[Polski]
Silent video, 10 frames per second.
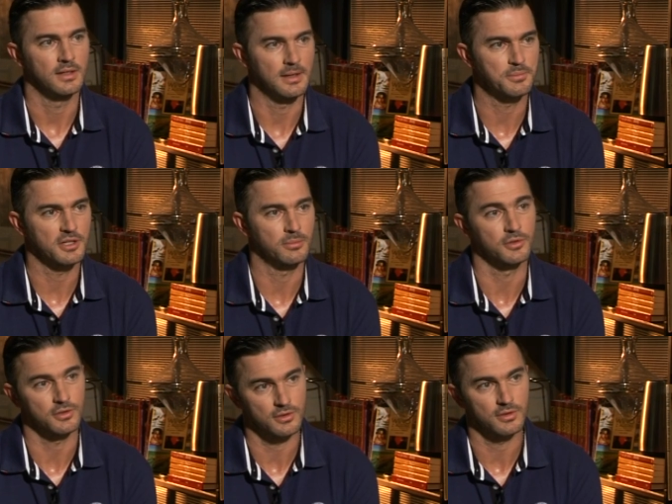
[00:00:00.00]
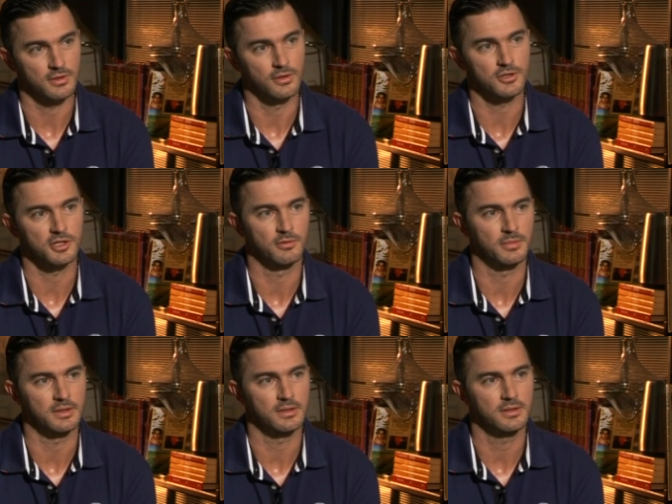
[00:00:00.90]
lepsze bądź gorsze
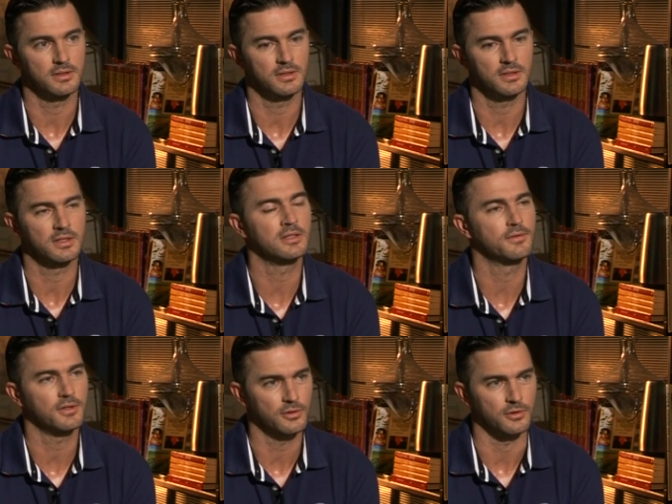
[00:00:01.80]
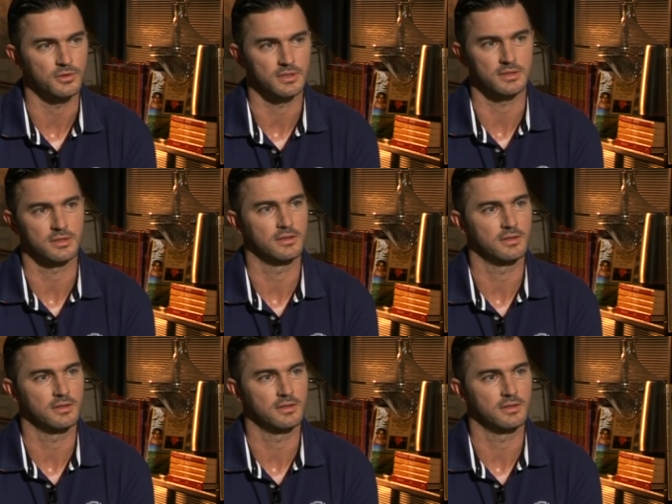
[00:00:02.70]
momenty i identyfikują się z